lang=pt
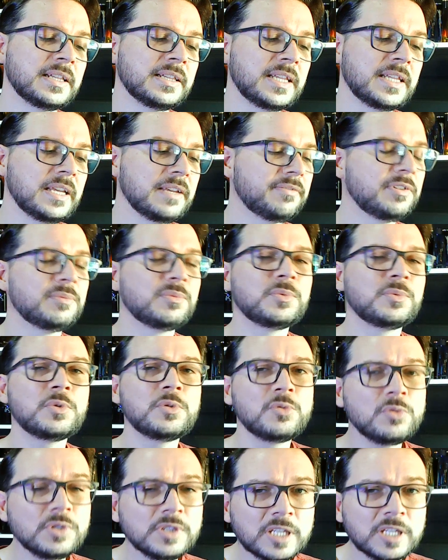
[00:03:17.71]
Teve
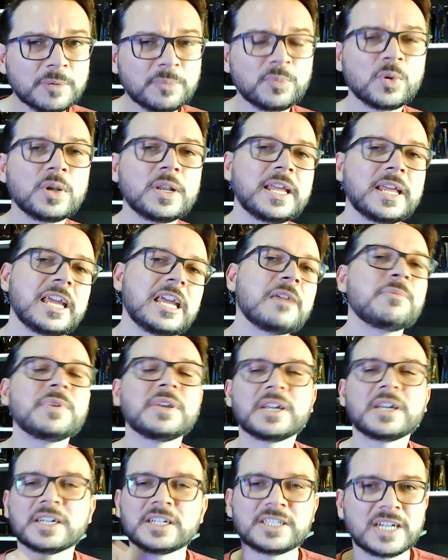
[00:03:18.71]
muita
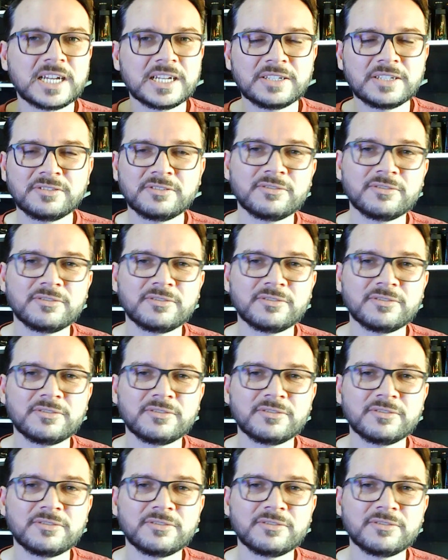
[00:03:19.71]
polêmica já em